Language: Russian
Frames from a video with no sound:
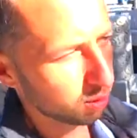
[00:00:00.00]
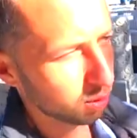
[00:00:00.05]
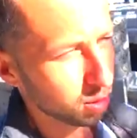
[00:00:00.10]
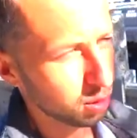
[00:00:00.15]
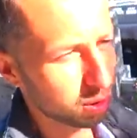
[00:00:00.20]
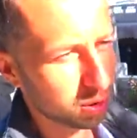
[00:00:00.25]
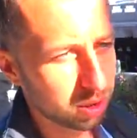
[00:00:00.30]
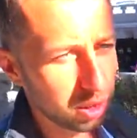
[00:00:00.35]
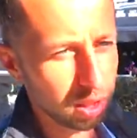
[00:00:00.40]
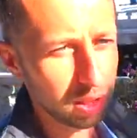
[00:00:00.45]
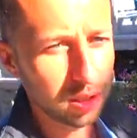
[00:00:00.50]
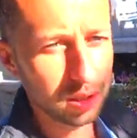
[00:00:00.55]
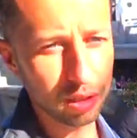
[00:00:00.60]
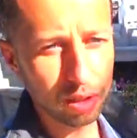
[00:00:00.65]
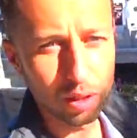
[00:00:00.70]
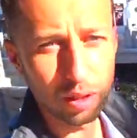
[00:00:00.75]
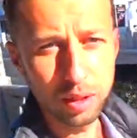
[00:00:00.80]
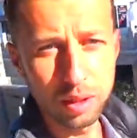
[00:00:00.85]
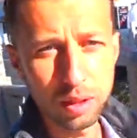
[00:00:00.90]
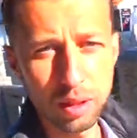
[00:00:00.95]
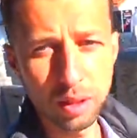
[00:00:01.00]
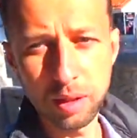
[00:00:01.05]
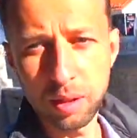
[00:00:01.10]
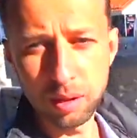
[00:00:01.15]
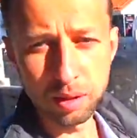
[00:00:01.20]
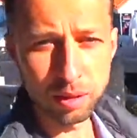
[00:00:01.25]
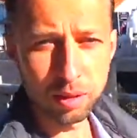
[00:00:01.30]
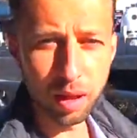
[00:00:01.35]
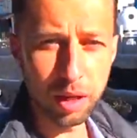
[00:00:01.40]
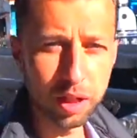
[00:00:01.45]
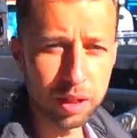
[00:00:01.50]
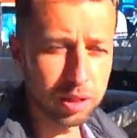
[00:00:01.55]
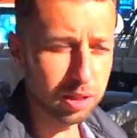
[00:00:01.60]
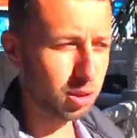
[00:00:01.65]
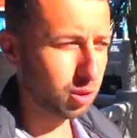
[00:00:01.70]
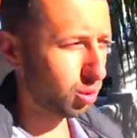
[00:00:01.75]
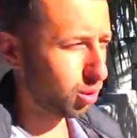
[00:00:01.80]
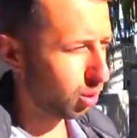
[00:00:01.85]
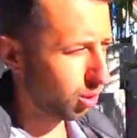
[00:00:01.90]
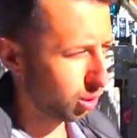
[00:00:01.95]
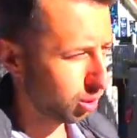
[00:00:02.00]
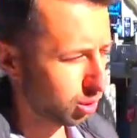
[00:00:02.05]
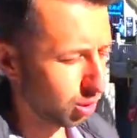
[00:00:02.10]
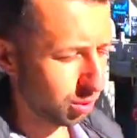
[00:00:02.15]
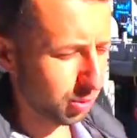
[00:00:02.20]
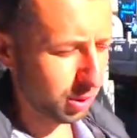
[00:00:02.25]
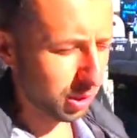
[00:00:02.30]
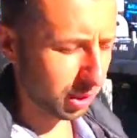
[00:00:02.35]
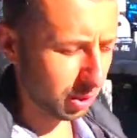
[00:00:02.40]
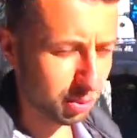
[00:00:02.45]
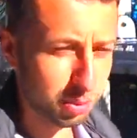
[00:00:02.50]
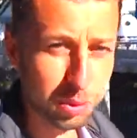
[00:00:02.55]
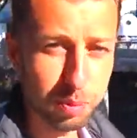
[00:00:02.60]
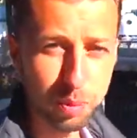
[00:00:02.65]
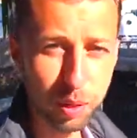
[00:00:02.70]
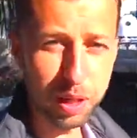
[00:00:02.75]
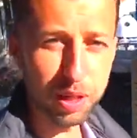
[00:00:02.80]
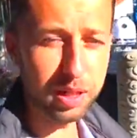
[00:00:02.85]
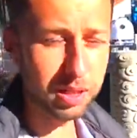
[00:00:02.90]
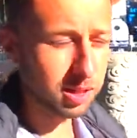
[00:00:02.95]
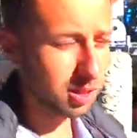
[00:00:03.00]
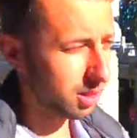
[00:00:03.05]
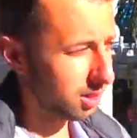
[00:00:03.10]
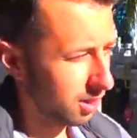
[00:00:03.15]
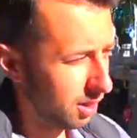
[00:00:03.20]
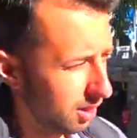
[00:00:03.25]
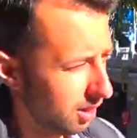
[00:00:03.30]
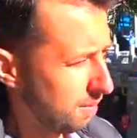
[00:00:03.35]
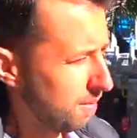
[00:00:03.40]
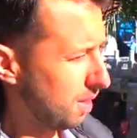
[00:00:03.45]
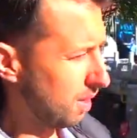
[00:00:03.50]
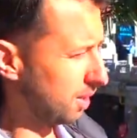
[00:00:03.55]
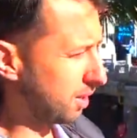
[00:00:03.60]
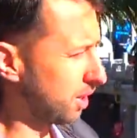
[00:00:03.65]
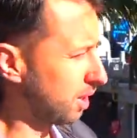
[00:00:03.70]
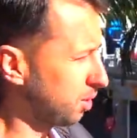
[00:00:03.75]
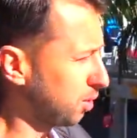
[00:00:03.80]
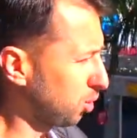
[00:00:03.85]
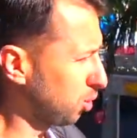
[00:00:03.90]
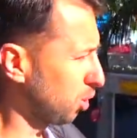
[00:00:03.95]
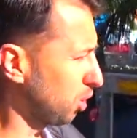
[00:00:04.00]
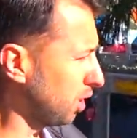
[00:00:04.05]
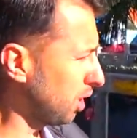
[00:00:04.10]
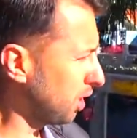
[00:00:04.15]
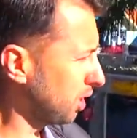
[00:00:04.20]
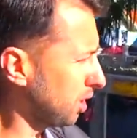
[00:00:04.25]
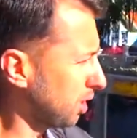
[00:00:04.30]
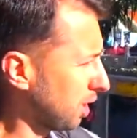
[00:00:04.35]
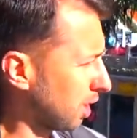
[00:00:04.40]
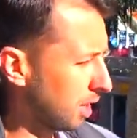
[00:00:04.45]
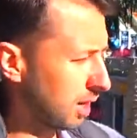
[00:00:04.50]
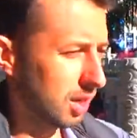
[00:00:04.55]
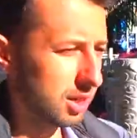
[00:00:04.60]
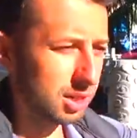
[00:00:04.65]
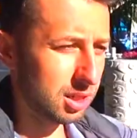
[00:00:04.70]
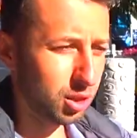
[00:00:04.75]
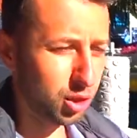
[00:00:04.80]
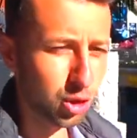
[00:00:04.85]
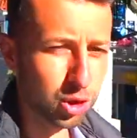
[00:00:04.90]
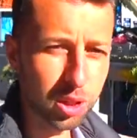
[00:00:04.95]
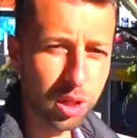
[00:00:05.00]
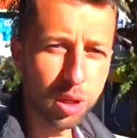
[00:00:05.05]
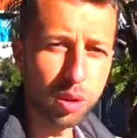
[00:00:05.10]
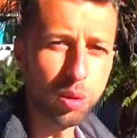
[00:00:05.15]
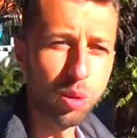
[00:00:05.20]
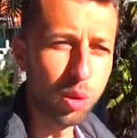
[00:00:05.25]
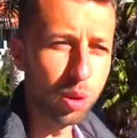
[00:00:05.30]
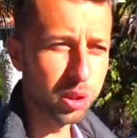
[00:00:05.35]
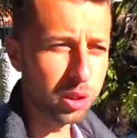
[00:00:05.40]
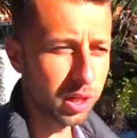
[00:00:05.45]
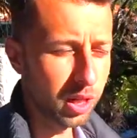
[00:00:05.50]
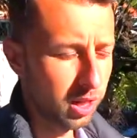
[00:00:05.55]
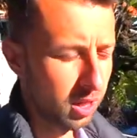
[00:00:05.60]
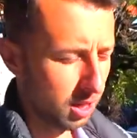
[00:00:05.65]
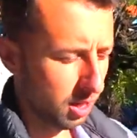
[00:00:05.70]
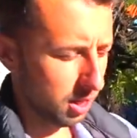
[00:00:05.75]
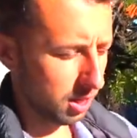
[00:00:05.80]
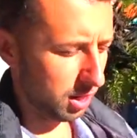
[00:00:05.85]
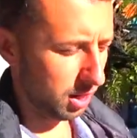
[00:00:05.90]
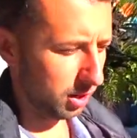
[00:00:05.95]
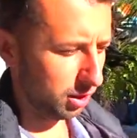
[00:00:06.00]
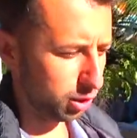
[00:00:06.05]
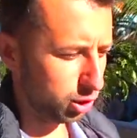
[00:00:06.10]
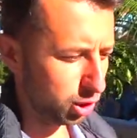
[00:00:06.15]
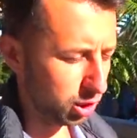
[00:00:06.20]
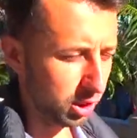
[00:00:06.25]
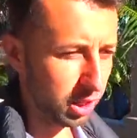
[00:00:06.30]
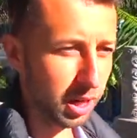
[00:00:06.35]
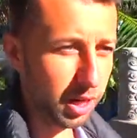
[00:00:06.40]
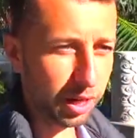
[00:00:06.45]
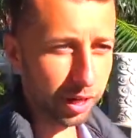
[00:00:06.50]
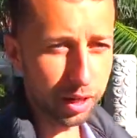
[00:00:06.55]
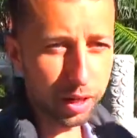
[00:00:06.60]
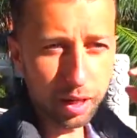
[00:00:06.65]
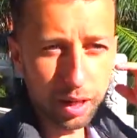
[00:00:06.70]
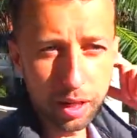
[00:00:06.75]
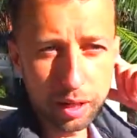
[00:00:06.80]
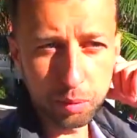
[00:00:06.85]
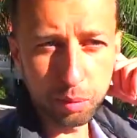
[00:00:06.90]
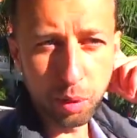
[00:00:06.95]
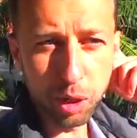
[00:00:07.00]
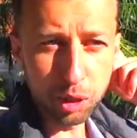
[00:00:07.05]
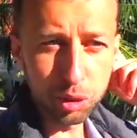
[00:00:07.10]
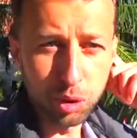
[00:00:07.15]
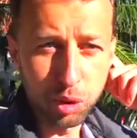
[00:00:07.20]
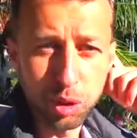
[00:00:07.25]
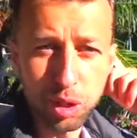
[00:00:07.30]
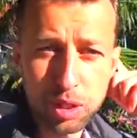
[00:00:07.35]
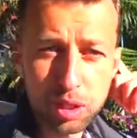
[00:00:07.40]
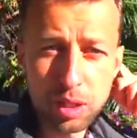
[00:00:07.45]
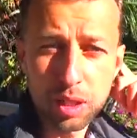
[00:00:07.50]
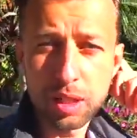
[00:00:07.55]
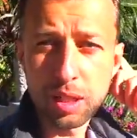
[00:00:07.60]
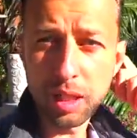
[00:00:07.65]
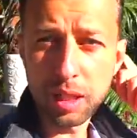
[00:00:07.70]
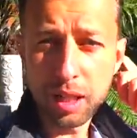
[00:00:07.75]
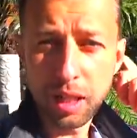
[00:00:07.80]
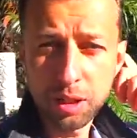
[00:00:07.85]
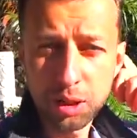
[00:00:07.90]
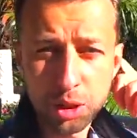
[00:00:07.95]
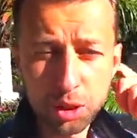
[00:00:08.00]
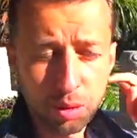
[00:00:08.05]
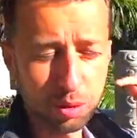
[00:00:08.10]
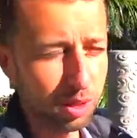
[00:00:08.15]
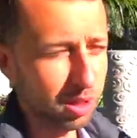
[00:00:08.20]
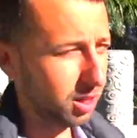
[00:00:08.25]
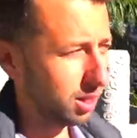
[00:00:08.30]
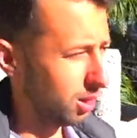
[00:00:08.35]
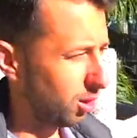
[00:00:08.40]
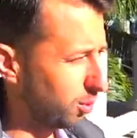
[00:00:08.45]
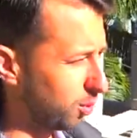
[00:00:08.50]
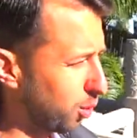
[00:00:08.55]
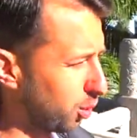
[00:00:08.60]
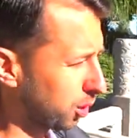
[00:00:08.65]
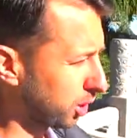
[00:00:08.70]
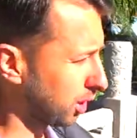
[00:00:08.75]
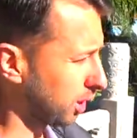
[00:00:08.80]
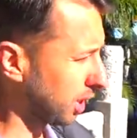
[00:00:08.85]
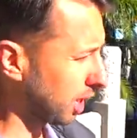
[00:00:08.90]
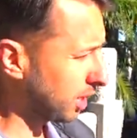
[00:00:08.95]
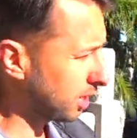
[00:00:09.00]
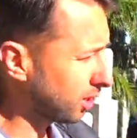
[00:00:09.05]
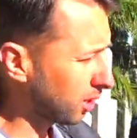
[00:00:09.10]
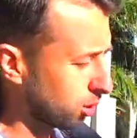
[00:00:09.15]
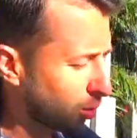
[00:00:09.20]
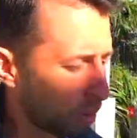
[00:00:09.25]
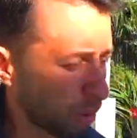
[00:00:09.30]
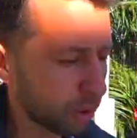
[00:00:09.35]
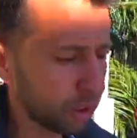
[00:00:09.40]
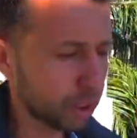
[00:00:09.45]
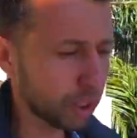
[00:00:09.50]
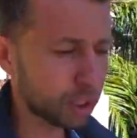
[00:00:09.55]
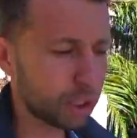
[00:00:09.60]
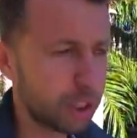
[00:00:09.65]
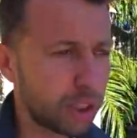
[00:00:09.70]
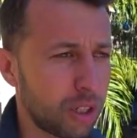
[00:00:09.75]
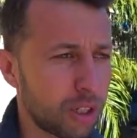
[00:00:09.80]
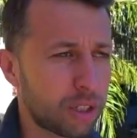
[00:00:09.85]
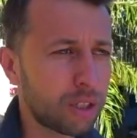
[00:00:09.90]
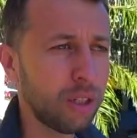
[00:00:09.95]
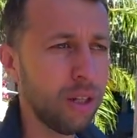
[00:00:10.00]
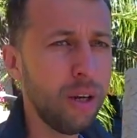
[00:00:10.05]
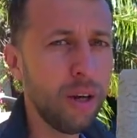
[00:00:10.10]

То есть здесь, э, как говорится, с голоду умереть бесполезно. Здесь все есть, э, различная кухня, а, начиная от Макдональдса и заканчивая любой китайской кухней, даже есть